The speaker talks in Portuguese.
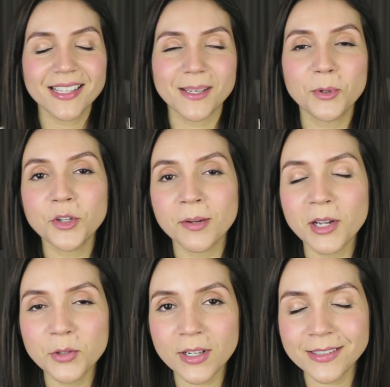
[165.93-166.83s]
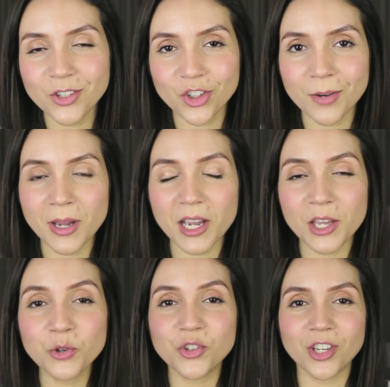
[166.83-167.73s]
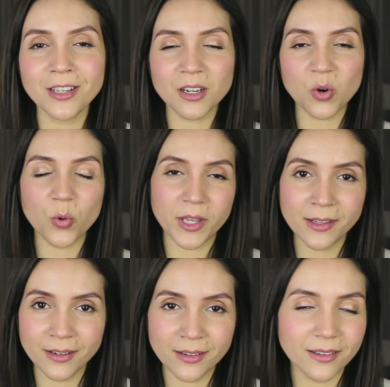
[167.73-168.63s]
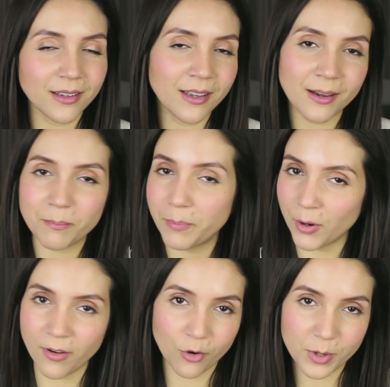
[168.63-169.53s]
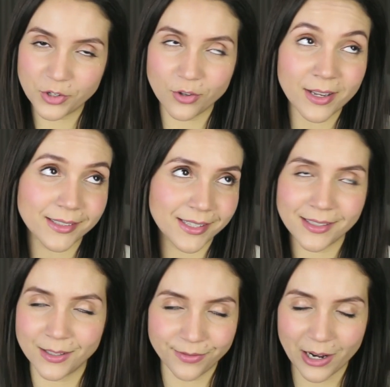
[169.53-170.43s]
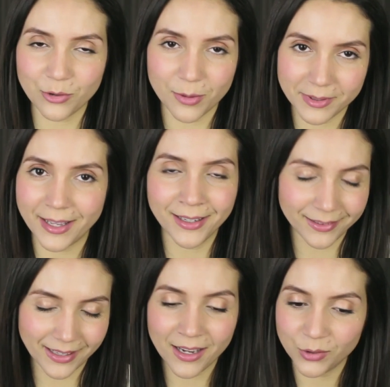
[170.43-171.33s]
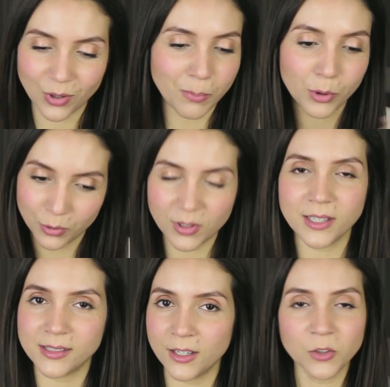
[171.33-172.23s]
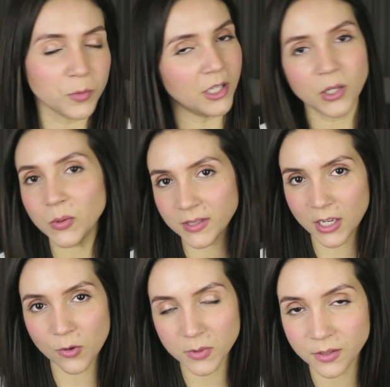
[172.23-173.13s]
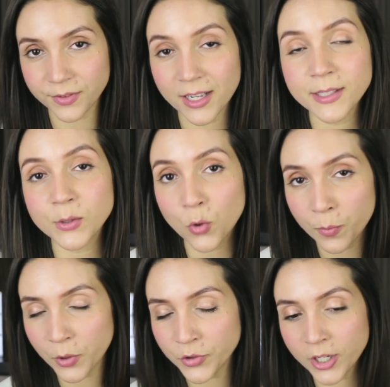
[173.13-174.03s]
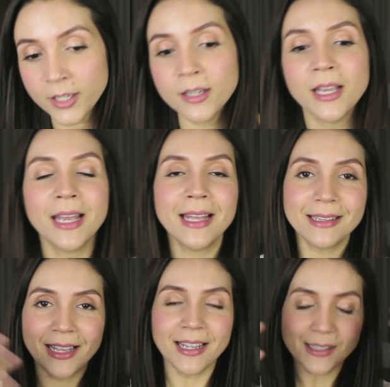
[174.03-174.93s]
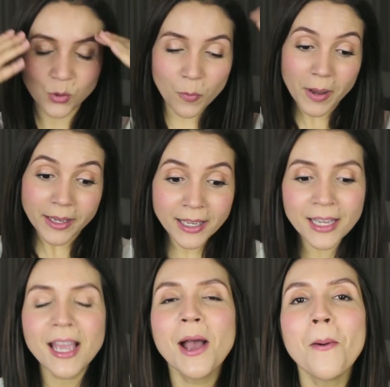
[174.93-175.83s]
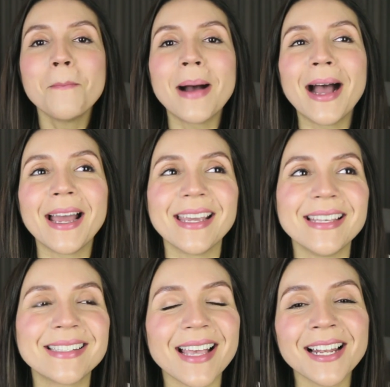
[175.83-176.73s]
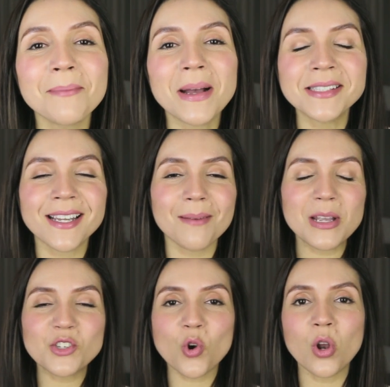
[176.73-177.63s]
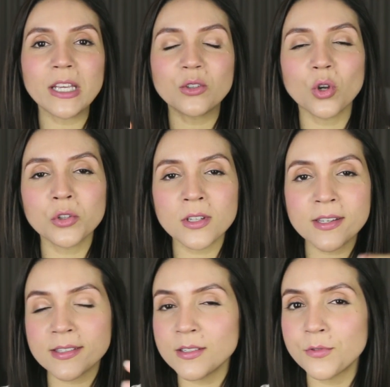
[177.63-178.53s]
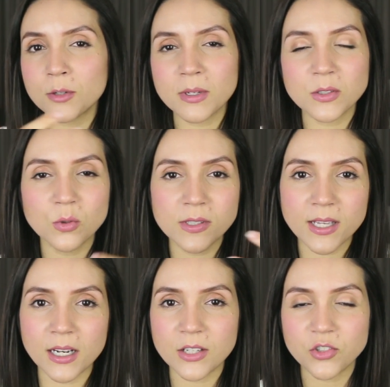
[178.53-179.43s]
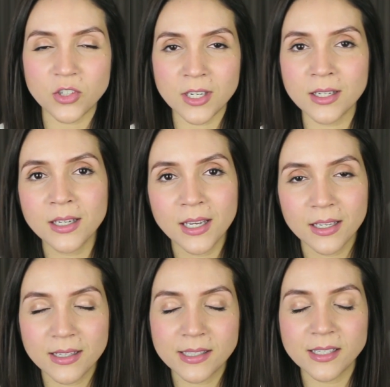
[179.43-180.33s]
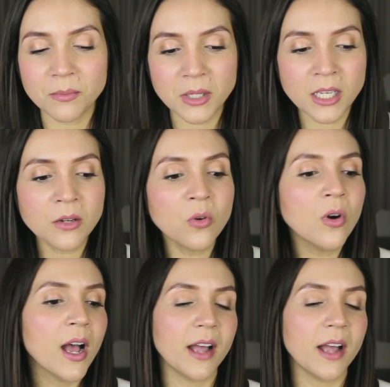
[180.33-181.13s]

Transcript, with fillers: Essa programadora se chama Eugênia Cuida e é, provavelmente não é assim que se fala o nome dela, tá? Eu tô aportuguesando porque não sei como se fala. Desculpa, Eugênia, né? Desculpa aí. Mas ela basicamente coletou todas as informações que ela tinha desse amigo,